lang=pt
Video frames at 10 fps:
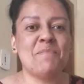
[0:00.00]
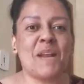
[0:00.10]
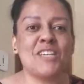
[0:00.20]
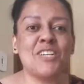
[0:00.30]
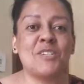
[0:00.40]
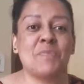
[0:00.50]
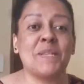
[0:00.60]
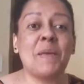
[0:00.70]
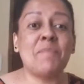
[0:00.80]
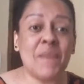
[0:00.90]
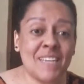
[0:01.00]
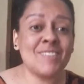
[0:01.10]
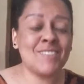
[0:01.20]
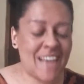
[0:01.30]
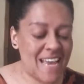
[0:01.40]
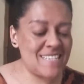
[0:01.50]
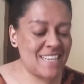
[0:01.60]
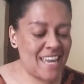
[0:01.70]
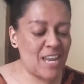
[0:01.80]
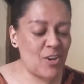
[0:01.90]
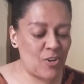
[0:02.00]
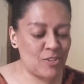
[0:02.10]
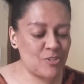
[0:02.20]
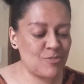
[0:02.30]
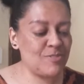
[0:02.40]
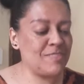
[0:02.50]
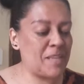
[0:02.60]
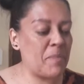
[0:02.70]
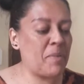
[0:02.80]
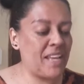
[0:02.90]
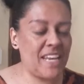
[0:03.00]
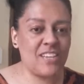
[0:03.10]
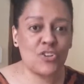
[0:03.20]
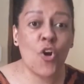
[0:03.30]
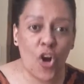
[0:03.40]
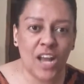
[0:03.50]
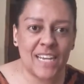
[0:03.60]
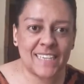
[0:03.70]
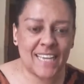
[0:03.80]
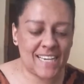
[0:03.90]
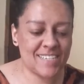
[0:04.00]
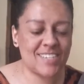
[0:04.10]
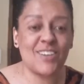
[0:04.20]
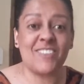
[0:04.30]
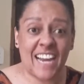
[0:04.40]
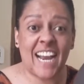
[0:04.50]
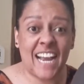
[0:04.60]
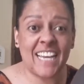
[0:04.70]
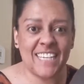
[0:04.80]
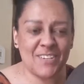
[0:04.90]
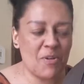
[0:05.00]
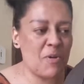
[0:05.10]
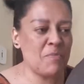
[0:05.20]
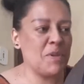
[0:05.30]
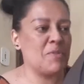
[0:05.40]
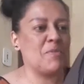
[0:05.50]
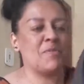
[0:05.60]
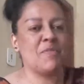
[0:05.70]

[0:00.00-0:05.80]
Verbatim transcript: Pra gente poder pendurar esse relógio na parede. Cola, tá? Que senão vai cair igual o meu.